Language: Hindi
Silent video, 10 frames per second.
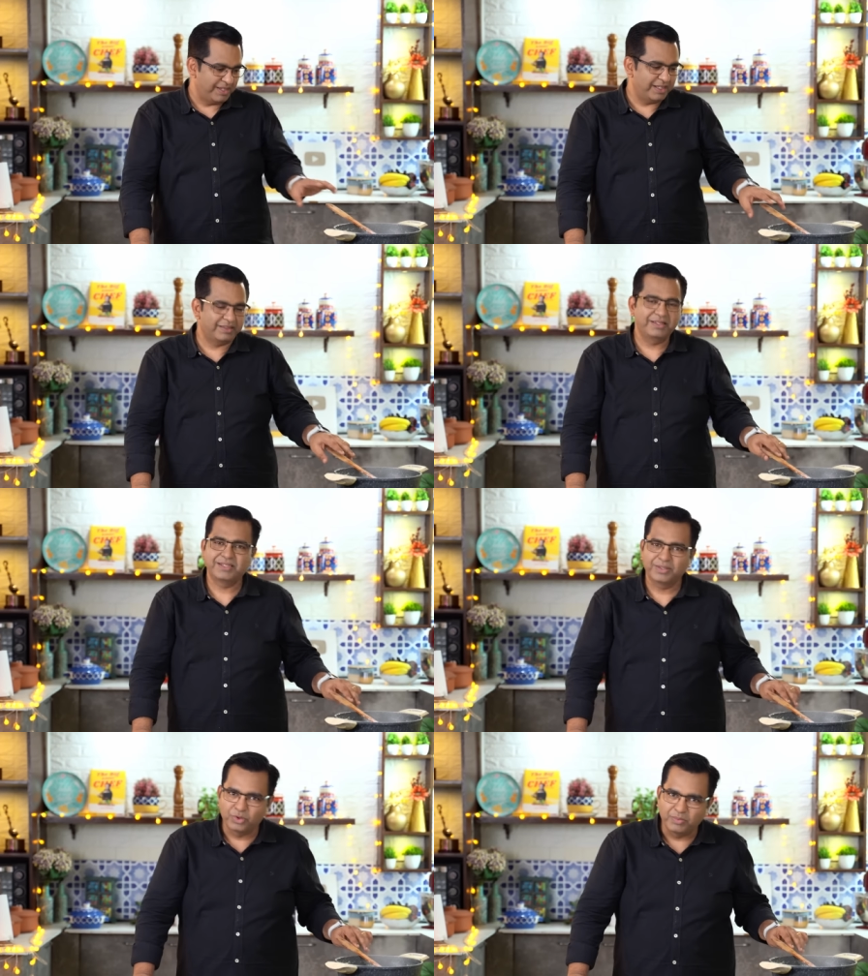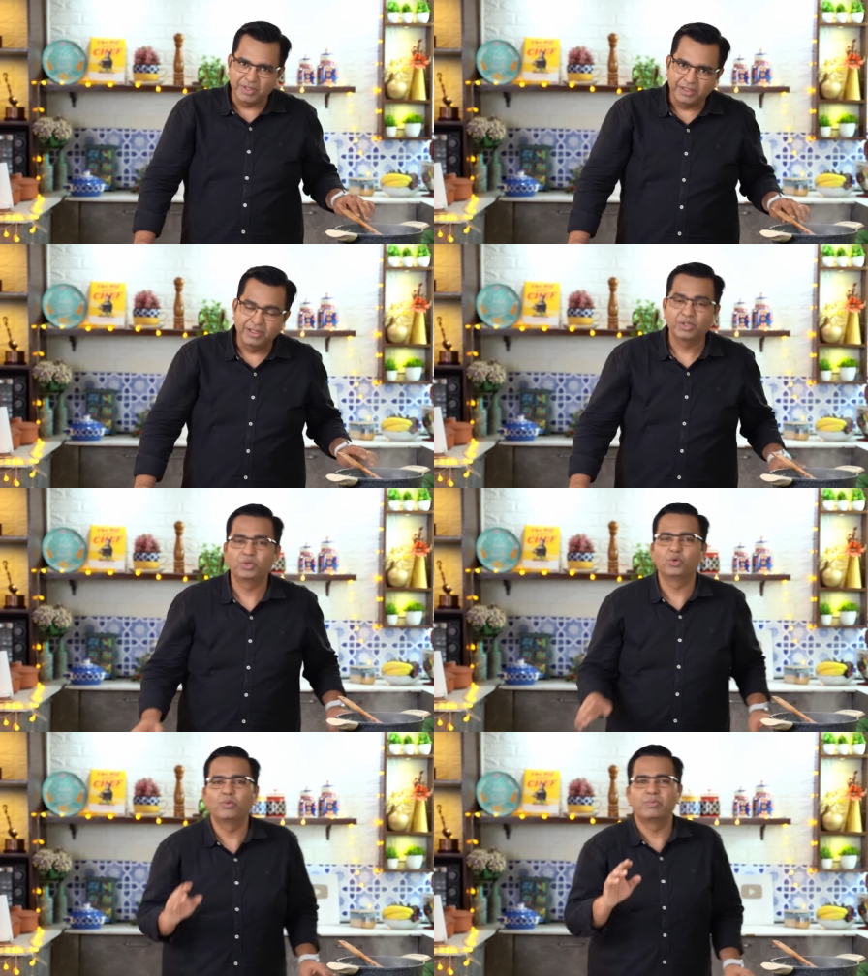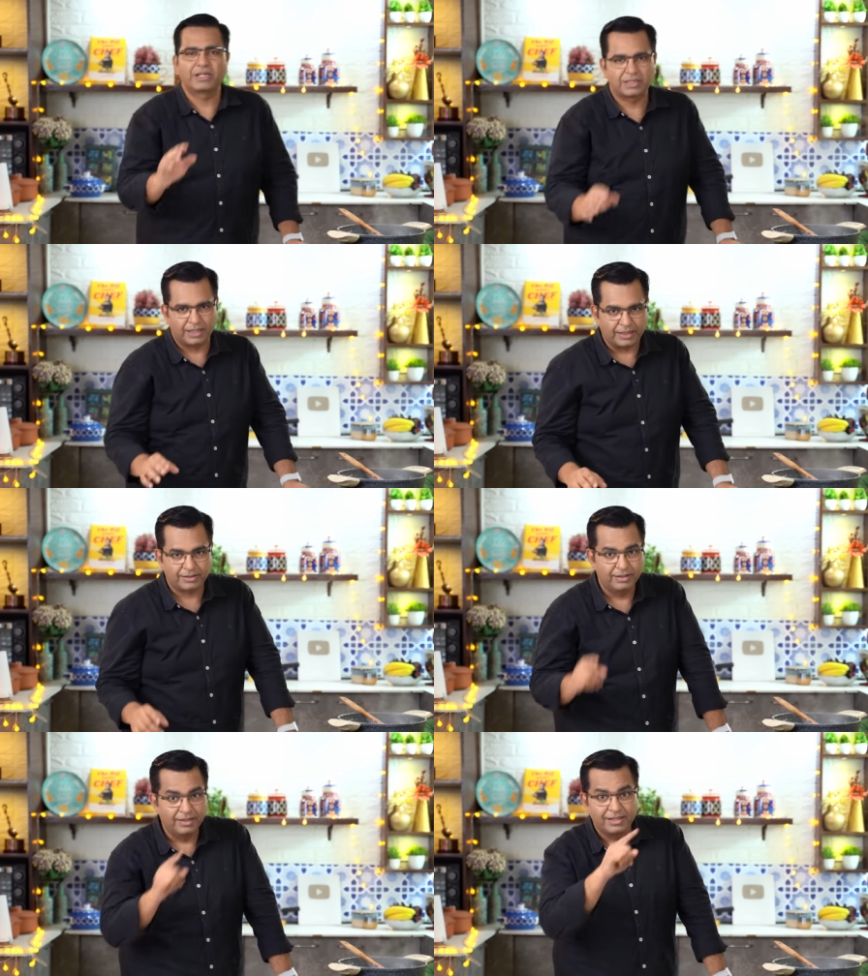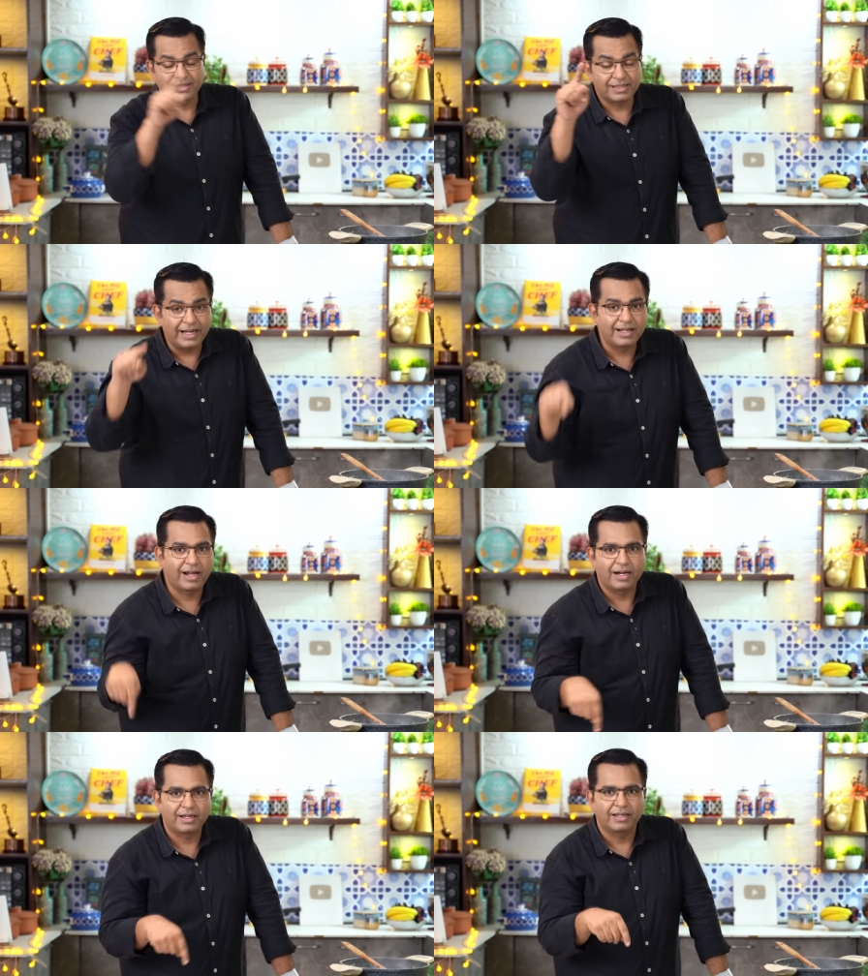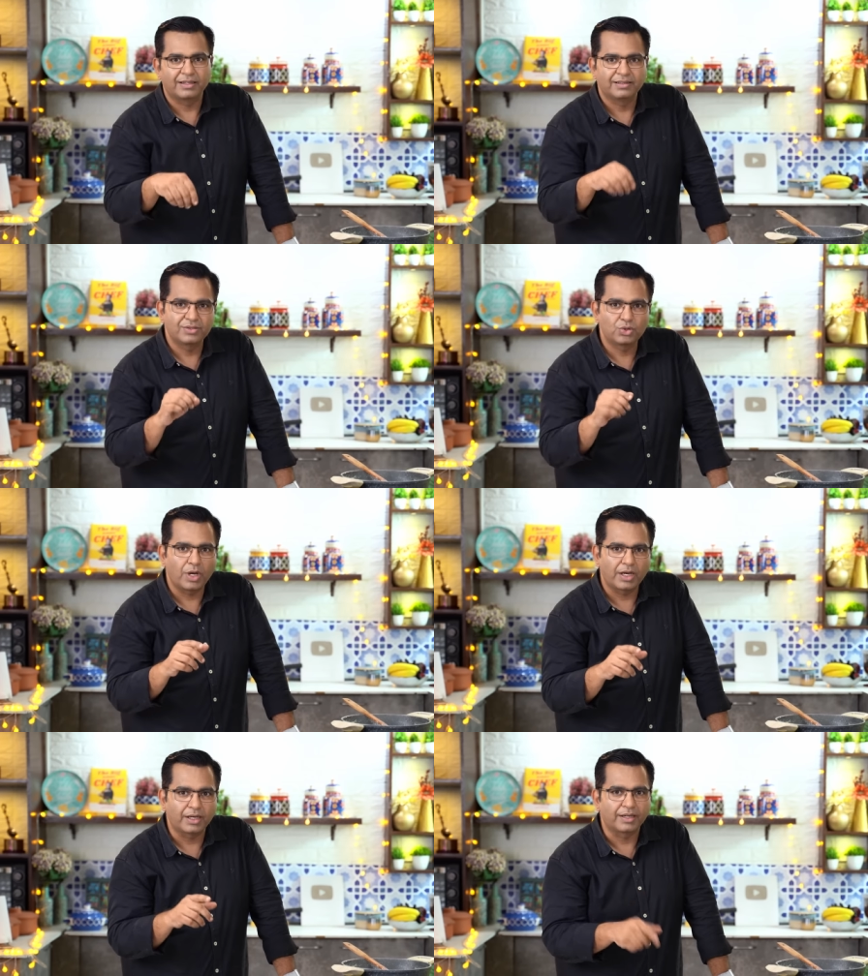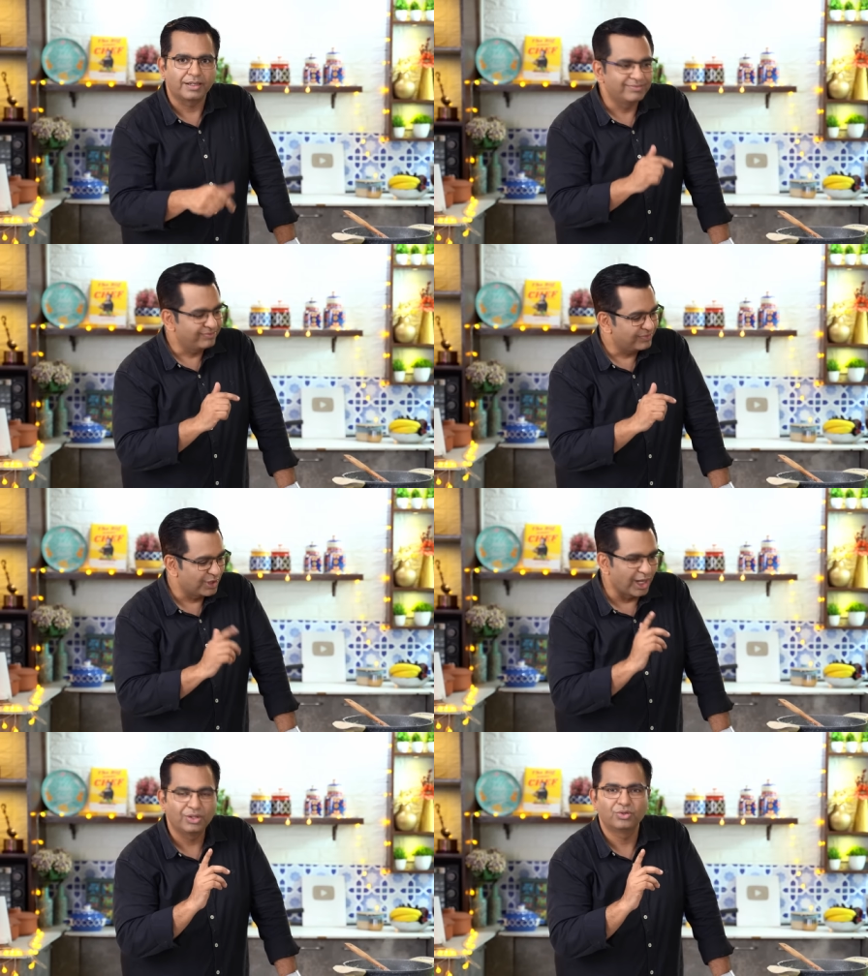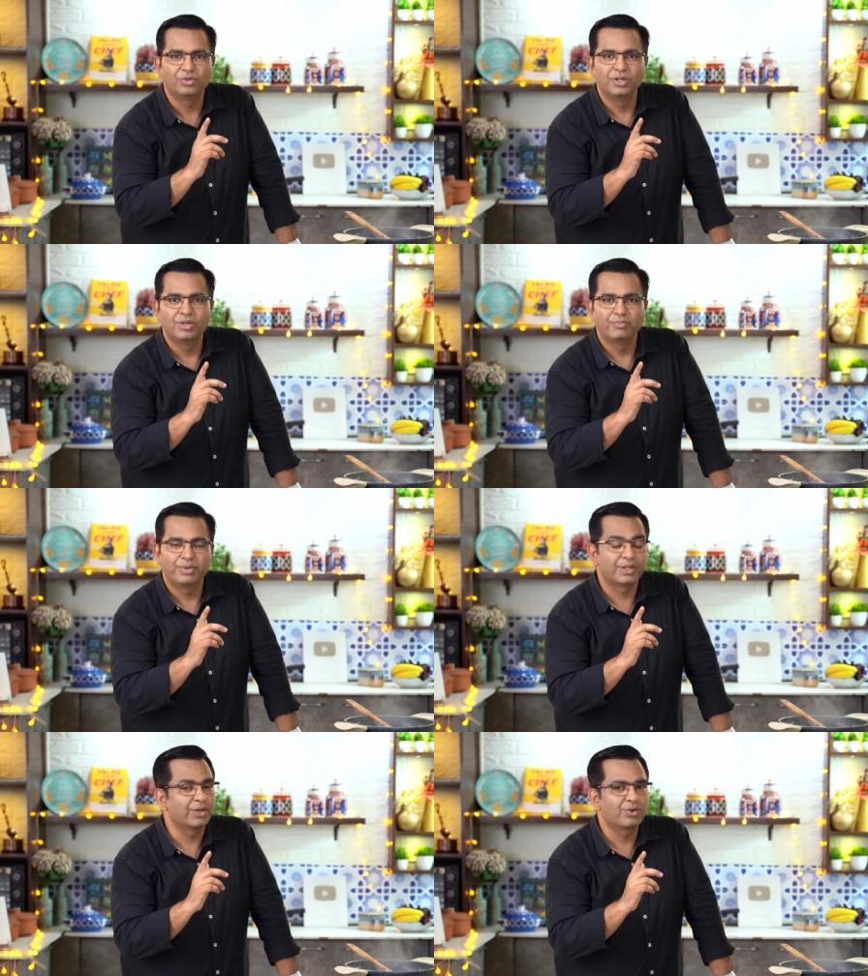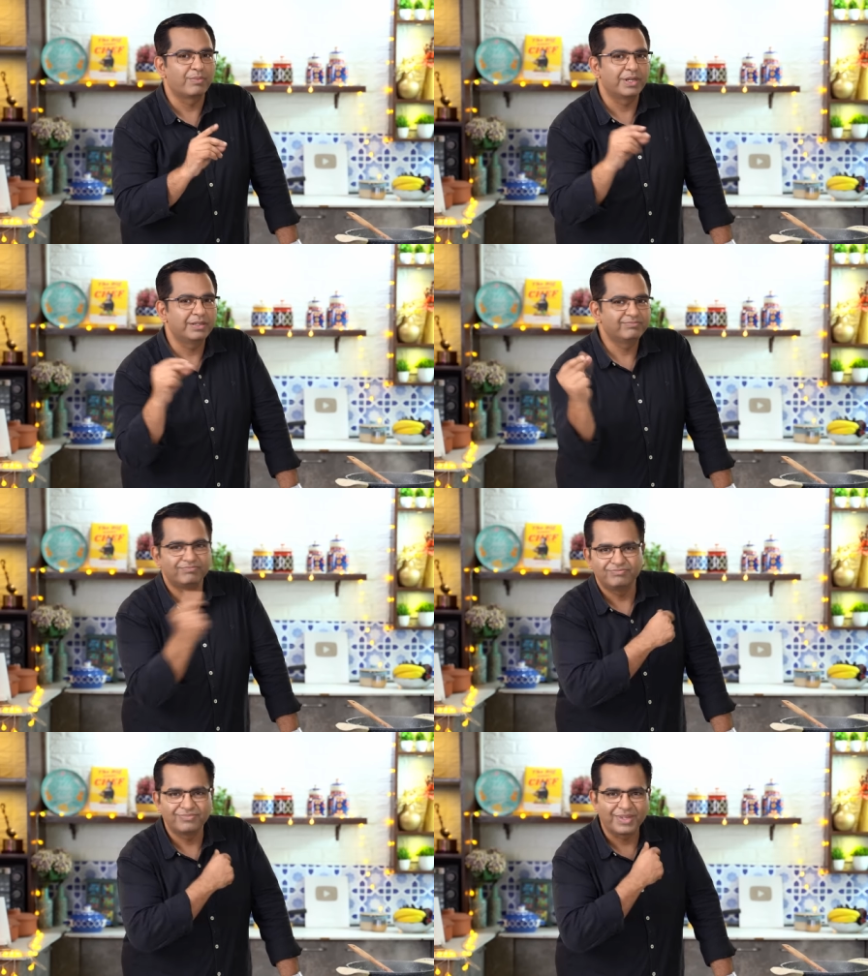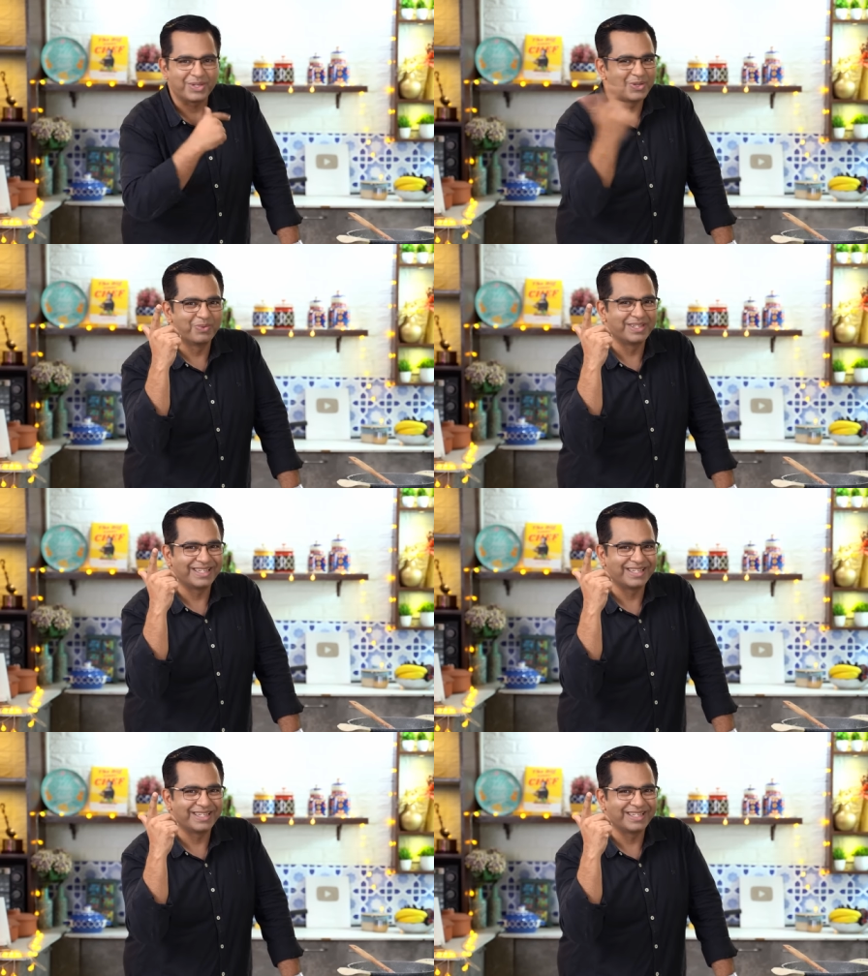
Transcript: इतने से दूध में दो ब्रेड स्लाइस साइड काट के चूरा करके डाल दो फिर देखो रबड़ी यूँ बन